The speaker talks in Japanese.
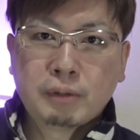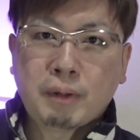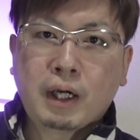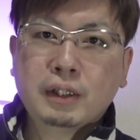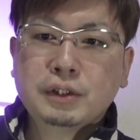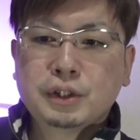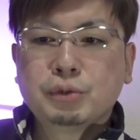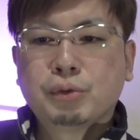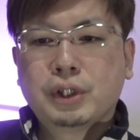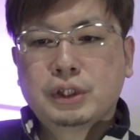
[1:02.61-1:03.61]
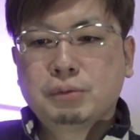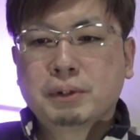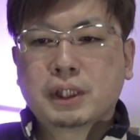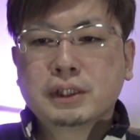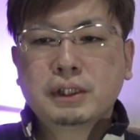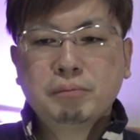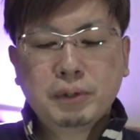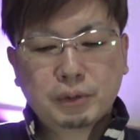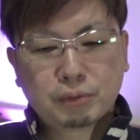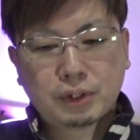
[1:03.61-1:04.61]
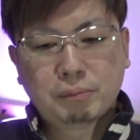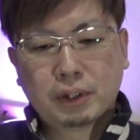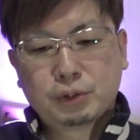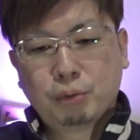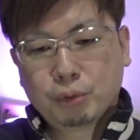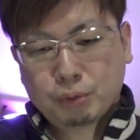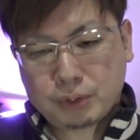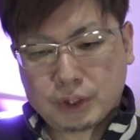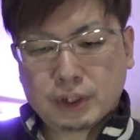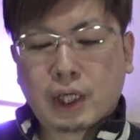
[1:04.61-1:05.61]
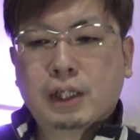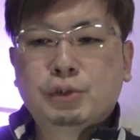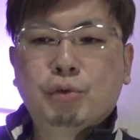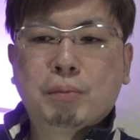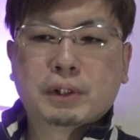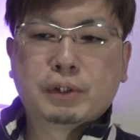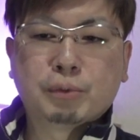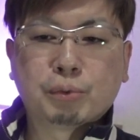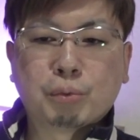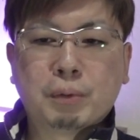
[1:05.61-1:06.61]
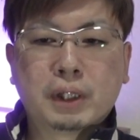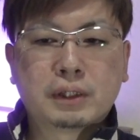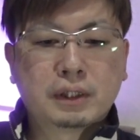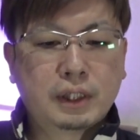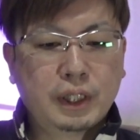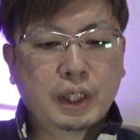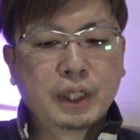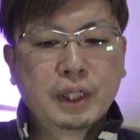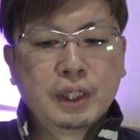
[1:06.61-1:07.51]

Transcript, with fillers: で、まあ、阪神のね、芝3000メートルで、まあ、長距離、長丁場っていうこともあって、